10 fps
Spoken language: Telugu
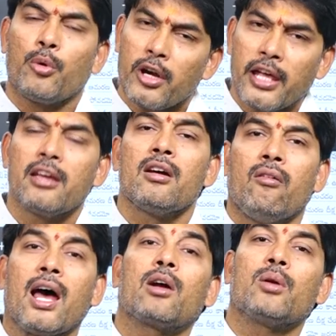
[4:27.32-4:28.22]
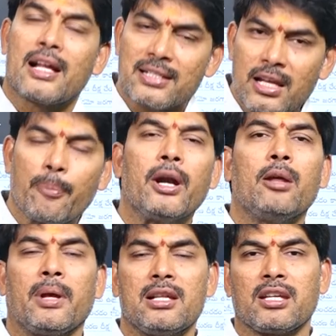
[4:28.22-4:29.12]
పోని వాళ్లకు
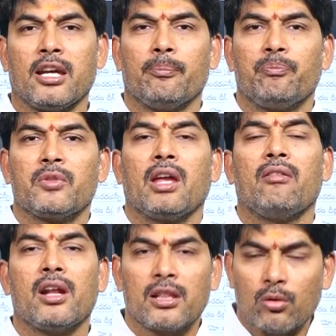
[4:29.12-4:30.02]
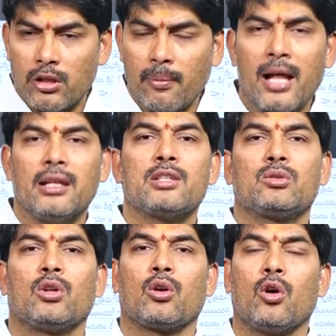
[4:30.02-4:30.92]
నచ్చజెప్పండి పిలిచి ఎవరైతే ఉద్యమాలు
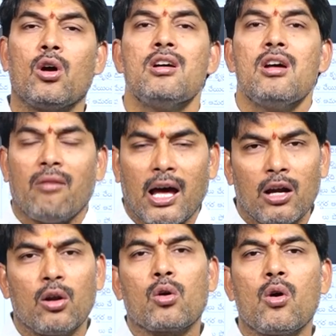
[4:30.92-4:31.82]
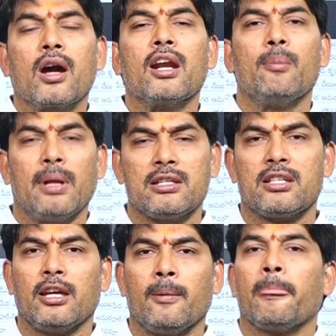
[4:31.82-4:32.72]
చేస్తున్నారో వాళ్ళలో ఒక్కొక్కరిని
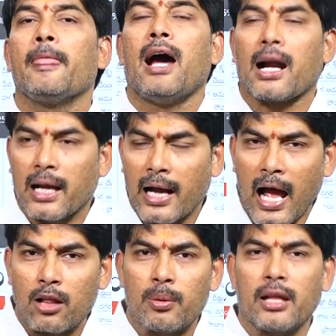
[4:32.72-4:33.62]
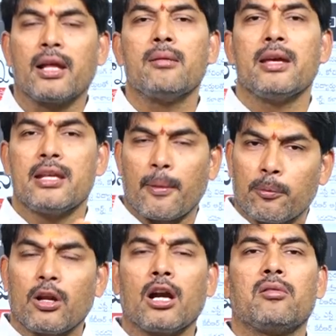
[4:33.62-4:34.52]
పిలిచి అట్లా కాదు బ్రదర్ మీరు
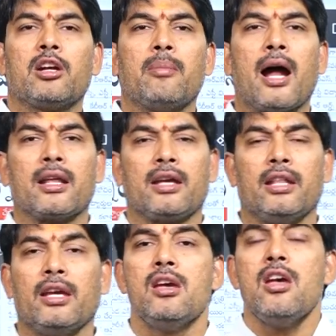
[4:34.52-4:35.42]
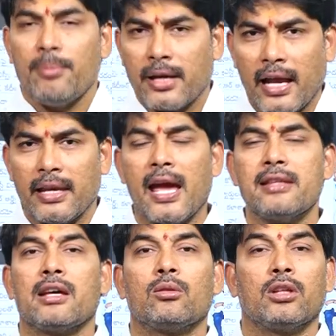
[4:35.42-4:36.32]
చెప్తున్నటువంటి మాట ఇది మీకు
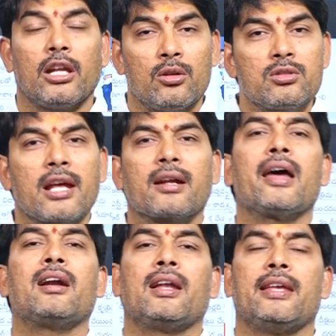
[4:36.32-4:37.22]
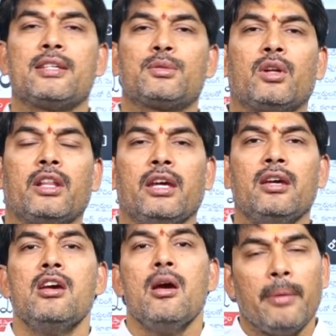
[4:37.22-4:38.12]
అన్యాయం జరుగుతులేదు సర్కార్ ఇట్లా చేస్తున్నది
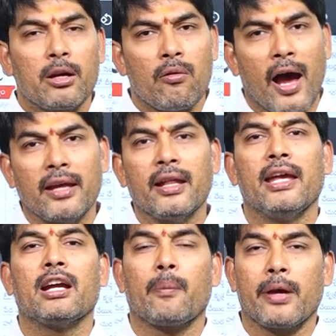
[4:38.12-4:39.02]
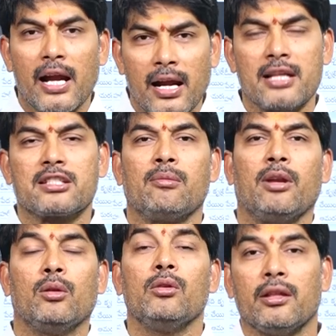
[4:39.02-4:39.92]
మీకు వాయిదా వేయకపోయినా నష్టం
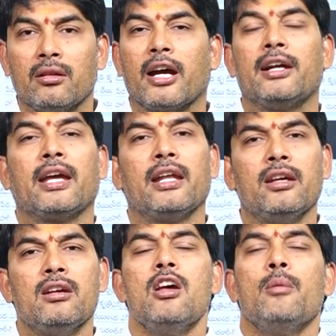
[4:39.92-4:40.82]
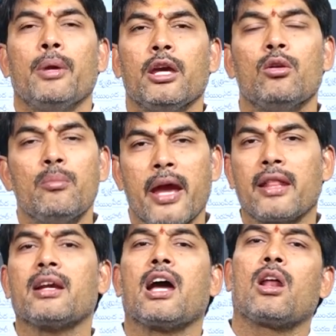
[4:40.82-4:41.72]
లేదు ఎందుకంటే అని మీరు మీ
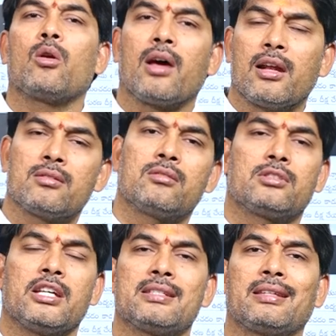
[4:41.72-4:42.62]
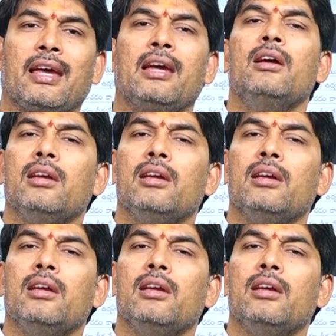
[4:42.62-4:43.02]
అధికారులు వాళ్ళను చేస్తే